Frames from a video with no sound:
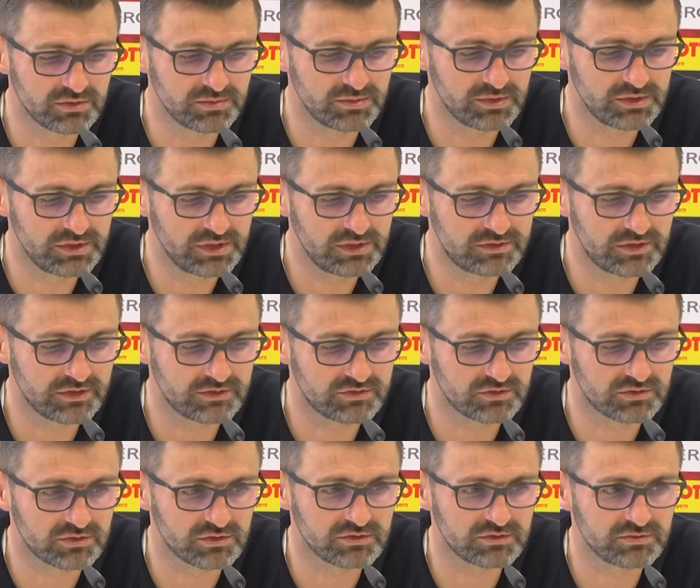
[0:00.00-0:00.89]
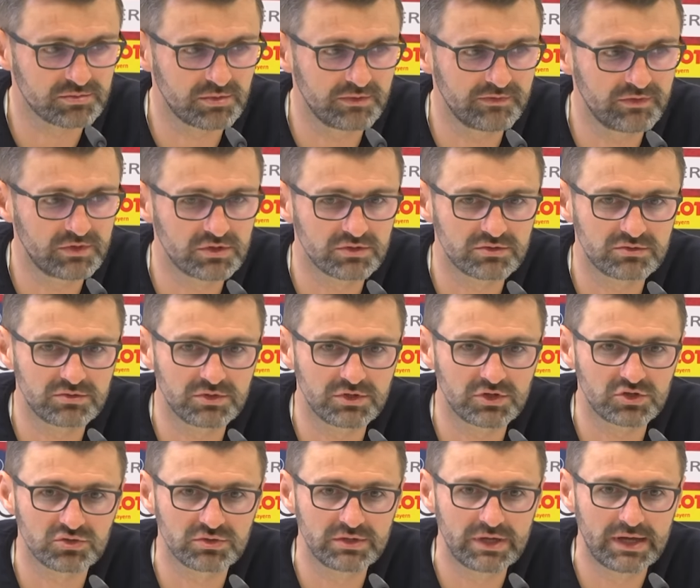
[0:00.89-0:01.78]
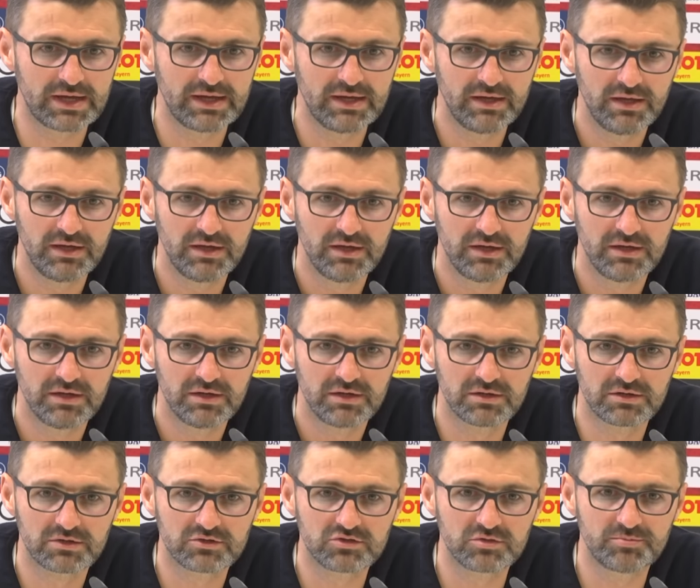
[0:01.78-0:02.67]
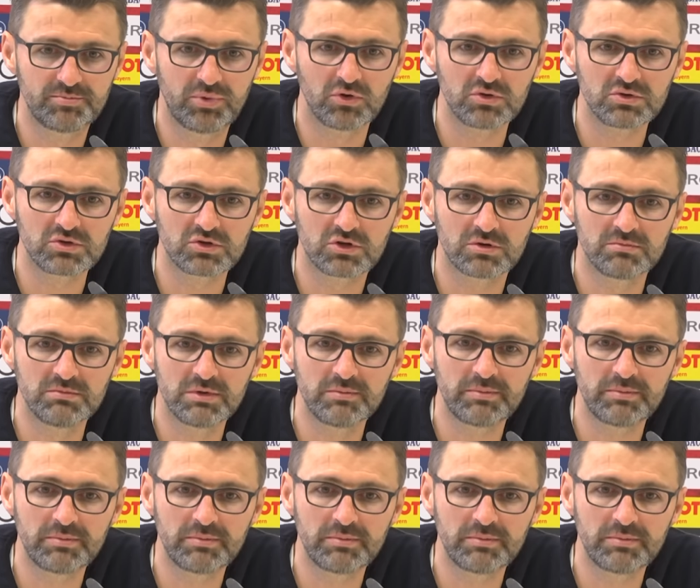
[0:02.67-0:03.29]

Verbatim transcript: aber nichtsdestotrotz wollen wir natürlich schon auch zu Punkten kommen